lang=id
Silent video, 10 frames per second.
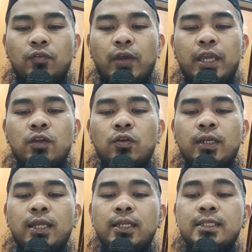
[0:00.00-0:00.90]

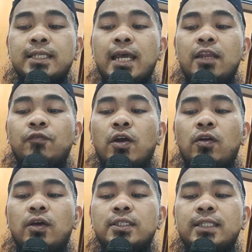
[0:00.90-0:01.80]
Fa'inkunna nisaan
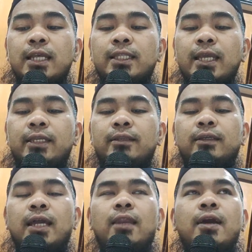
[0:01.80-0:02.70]
natain.
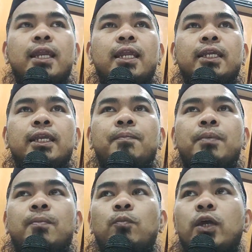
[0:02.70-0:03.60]
Kalau anaknya
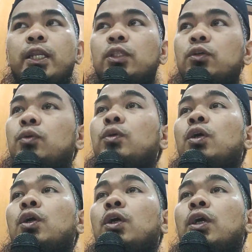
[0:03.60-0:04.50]
perempuan itu
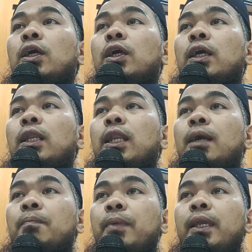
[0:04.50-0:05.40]

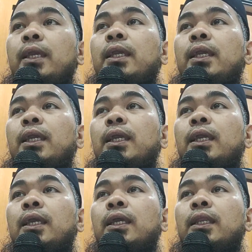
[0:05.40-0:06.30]
lebih
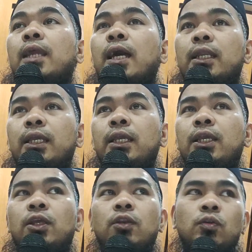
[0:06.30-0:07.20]
dari
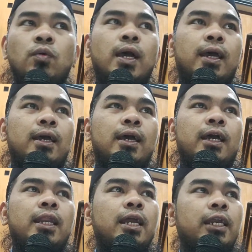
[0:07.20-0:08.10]
dua,
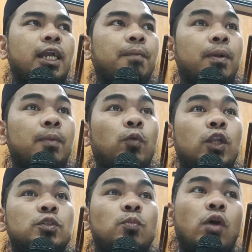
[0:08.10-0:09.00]
ada anaknya
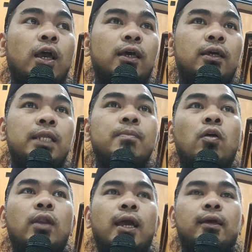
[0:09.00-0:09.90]
perempuan semua, lima
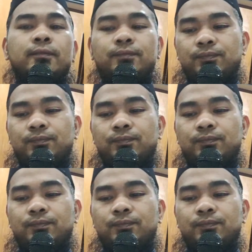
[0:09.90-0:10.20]
orang